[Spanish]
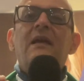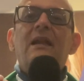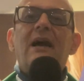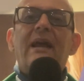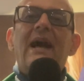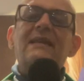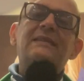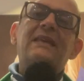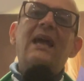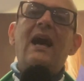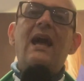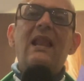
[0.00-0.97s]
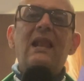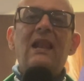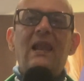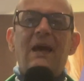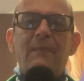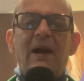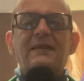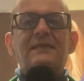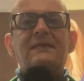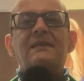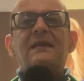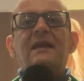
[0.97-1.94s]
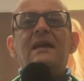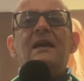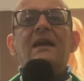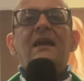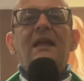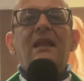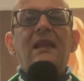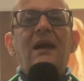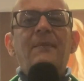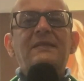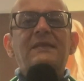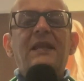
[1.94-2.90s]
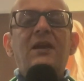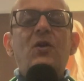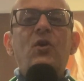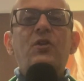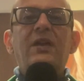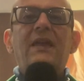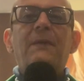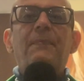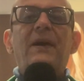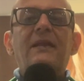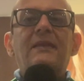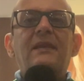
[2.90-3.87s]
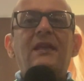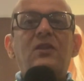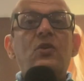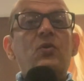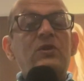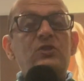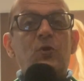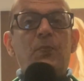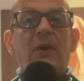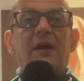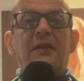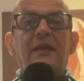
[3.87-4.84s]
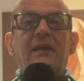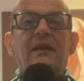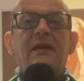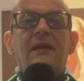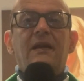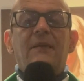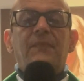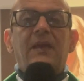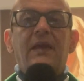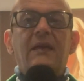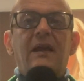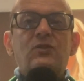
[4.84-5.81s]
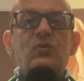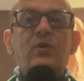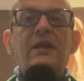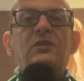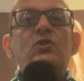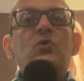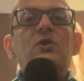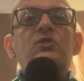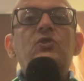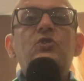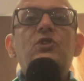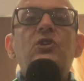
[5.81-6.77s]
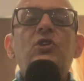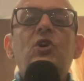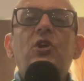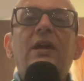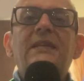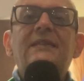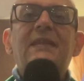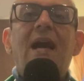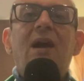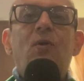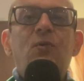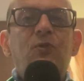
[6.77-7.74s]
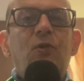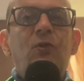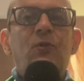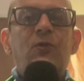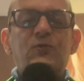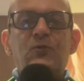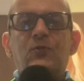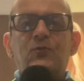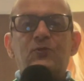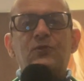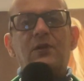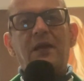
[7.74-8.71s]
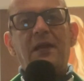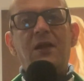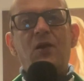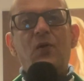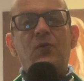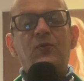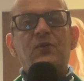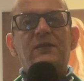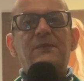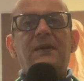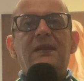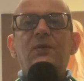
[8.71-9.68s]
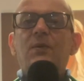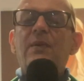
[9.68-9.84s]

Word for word: La gracia, la paz, la misericordia de parte de Dios nuestro Padre y de Jesucristo nuestro Señor está con todos nosotros y con tu Espíritu.